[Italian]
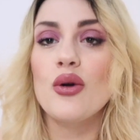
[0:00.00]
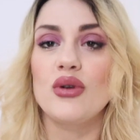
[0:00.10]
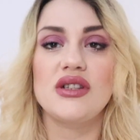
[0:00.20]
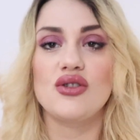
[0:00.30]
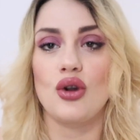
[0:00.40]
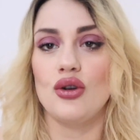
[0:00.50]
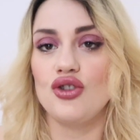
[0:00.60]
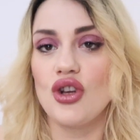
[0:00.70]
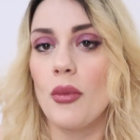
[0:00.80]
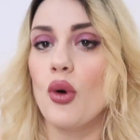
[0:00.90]
questi sono
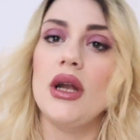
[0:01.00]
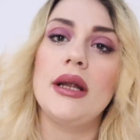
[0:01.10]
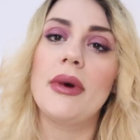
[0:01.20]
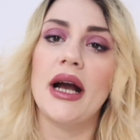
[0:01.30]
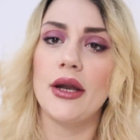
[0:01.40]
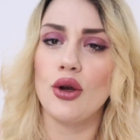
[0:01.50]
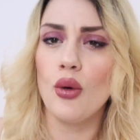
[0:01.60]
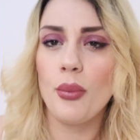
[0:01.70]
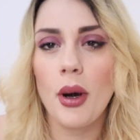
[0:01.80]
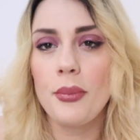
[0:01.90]
diciamo quelli magari
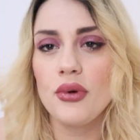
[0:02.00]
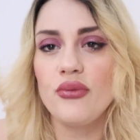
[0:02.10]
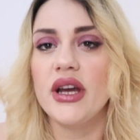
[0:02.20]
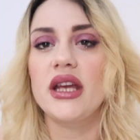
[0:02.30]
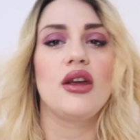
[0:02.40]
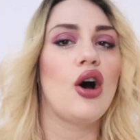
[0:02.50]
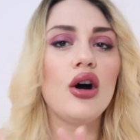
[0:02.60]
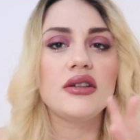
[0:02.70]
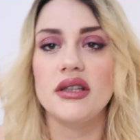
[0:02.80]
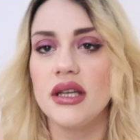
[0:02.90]
un po' più vecchiotti
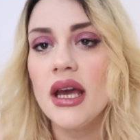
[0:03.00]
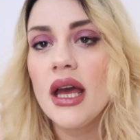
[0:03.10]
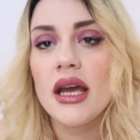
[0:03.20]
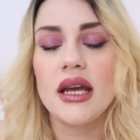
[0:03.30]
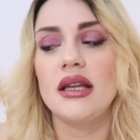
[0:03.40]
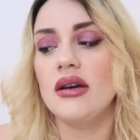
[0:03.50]
prodotti che